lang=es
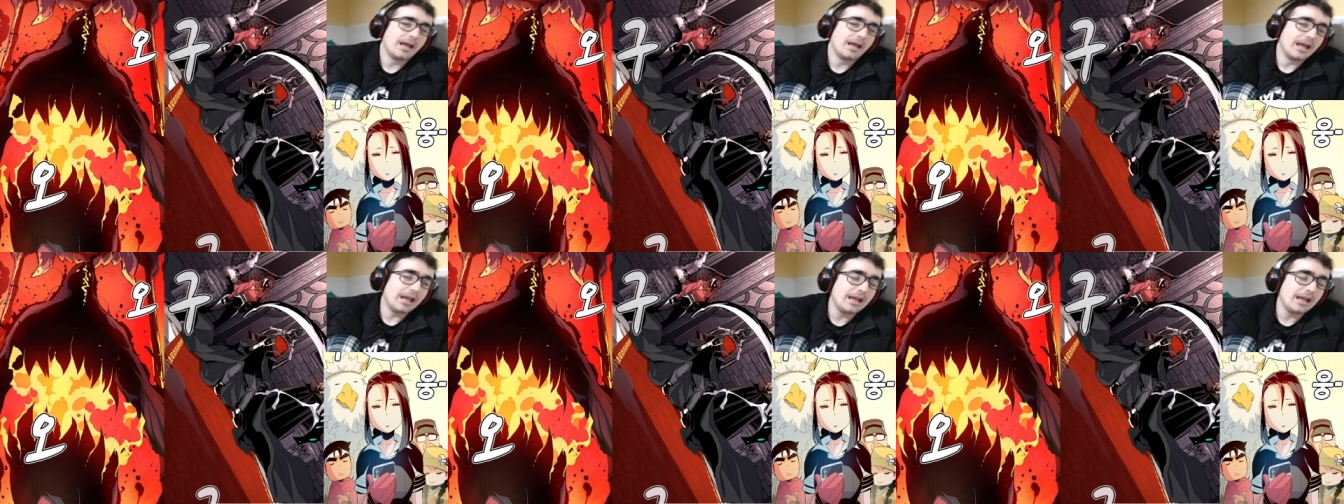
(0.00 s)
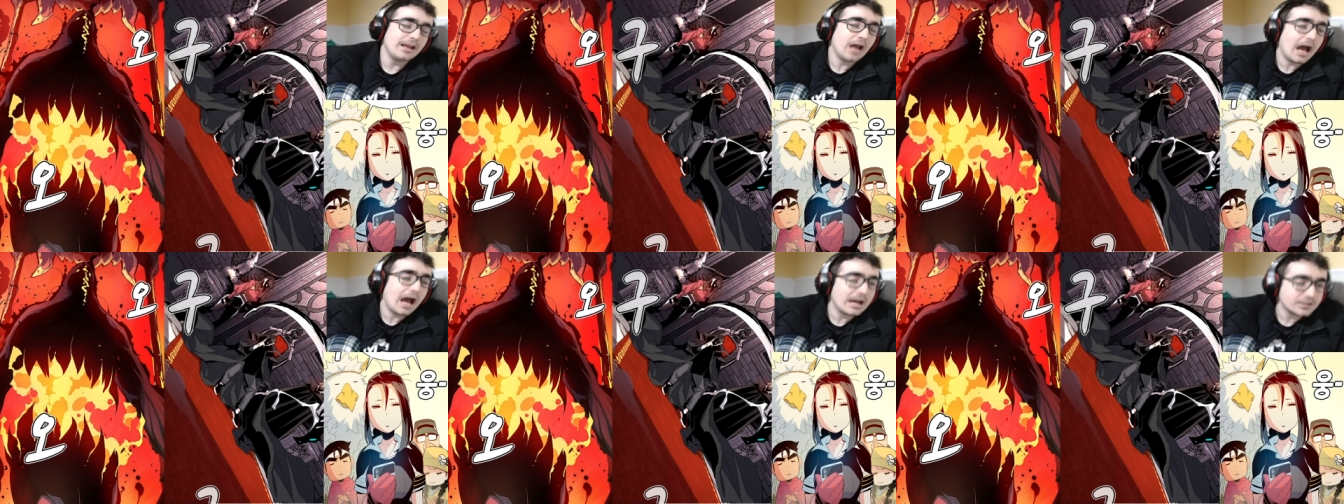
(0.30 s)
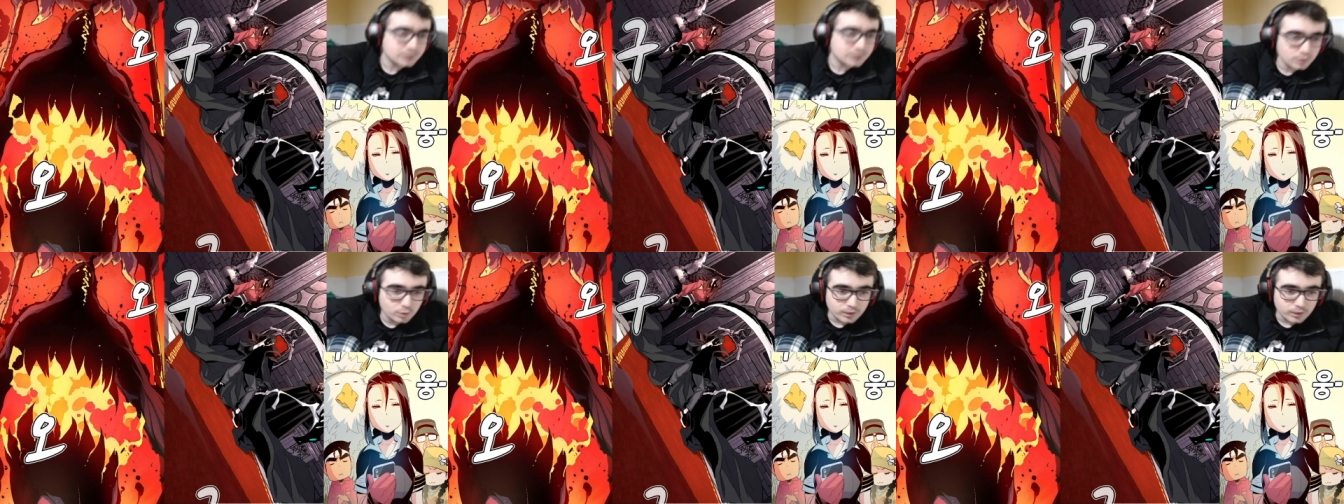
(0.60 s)
el
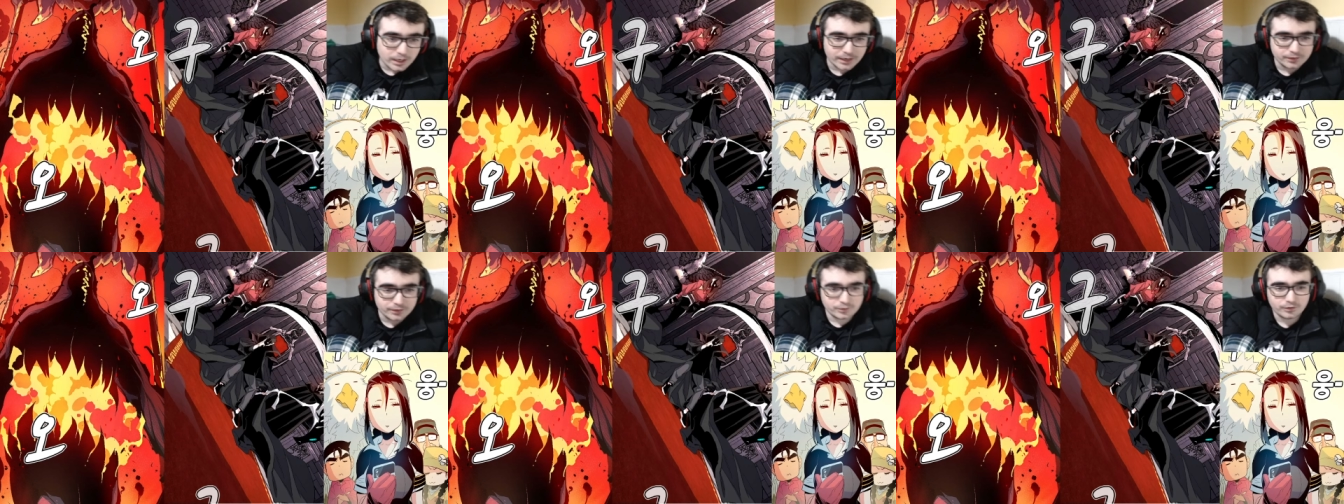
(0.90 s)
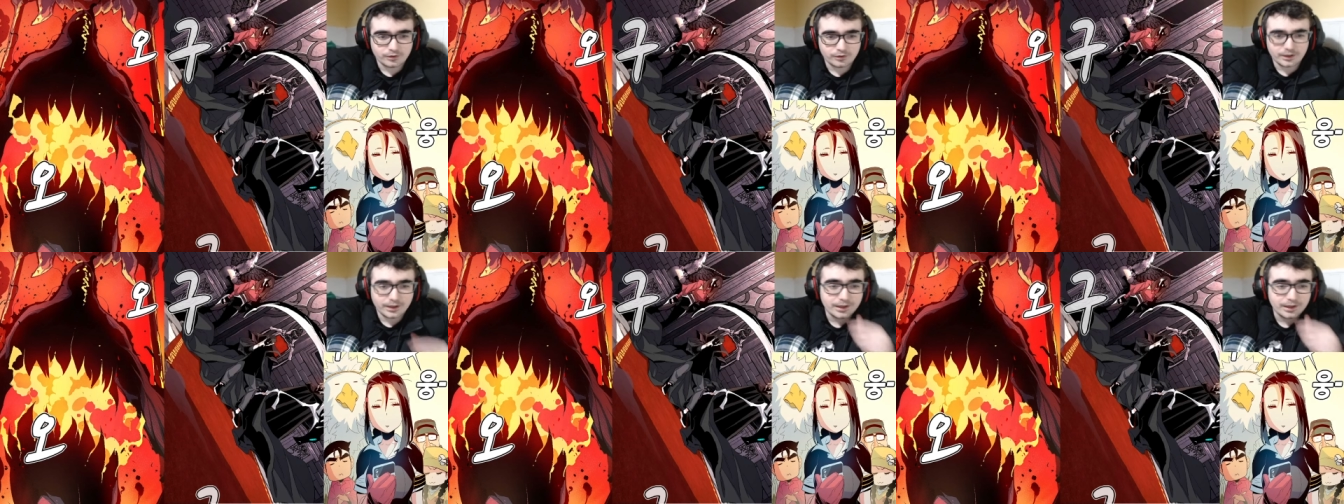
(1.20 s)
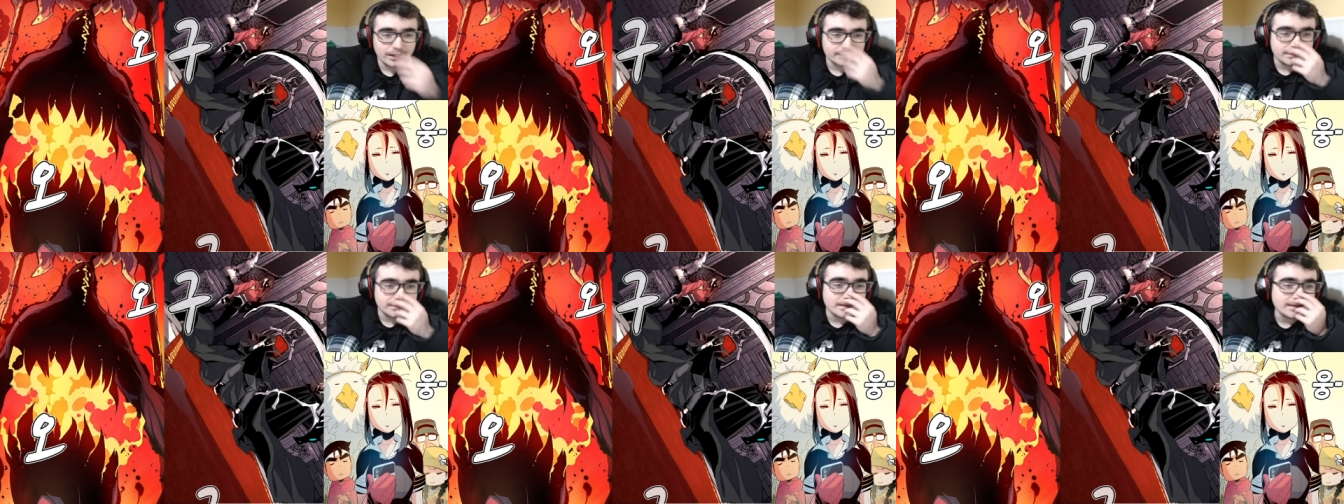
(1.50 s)
Asura, ¿no?
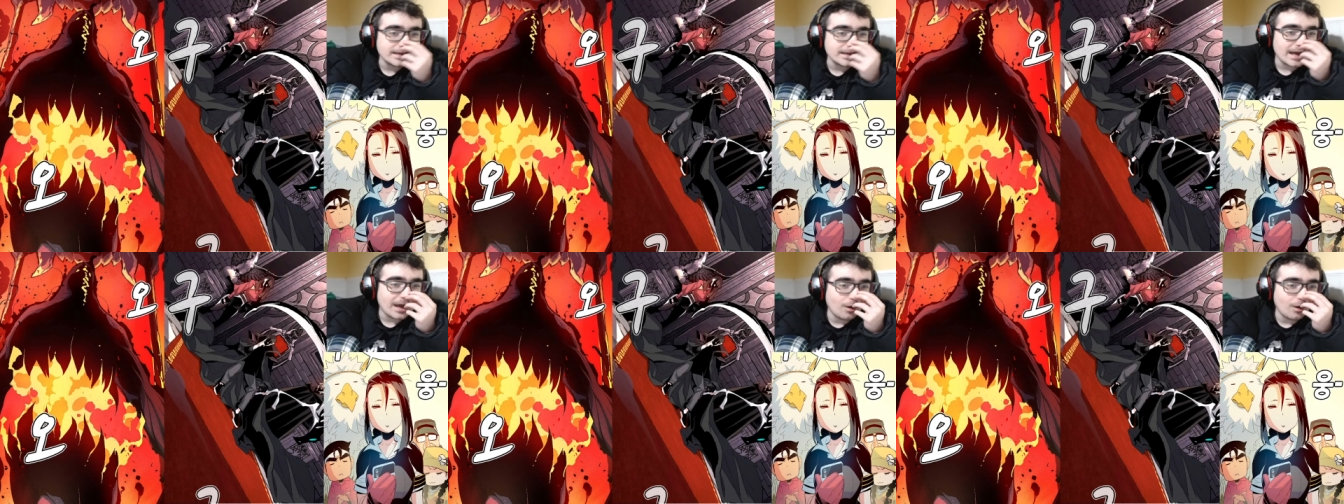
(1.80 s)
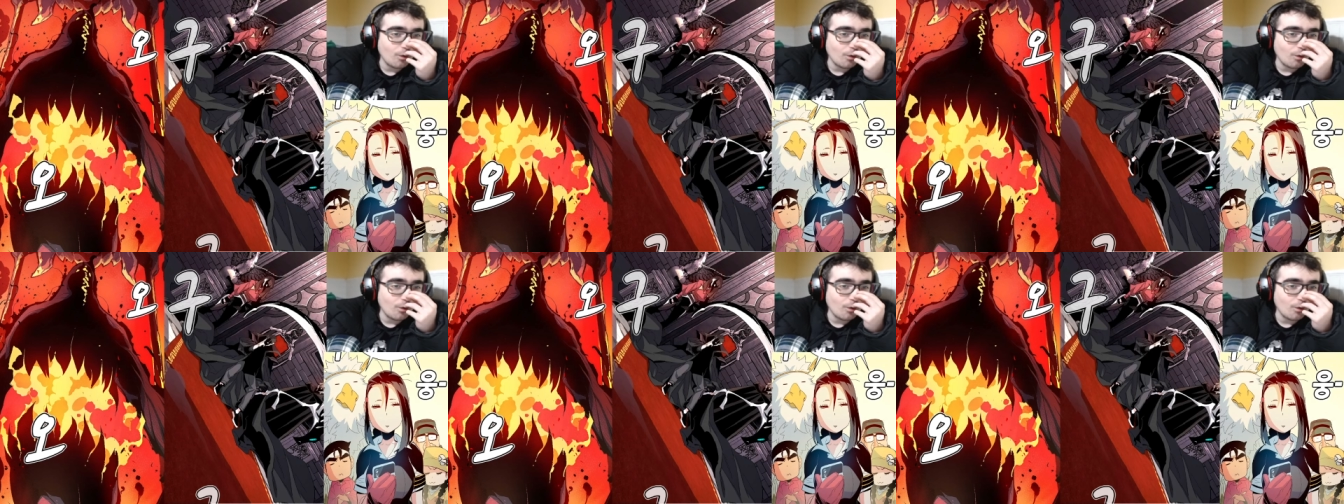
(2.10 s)
Eh, tenía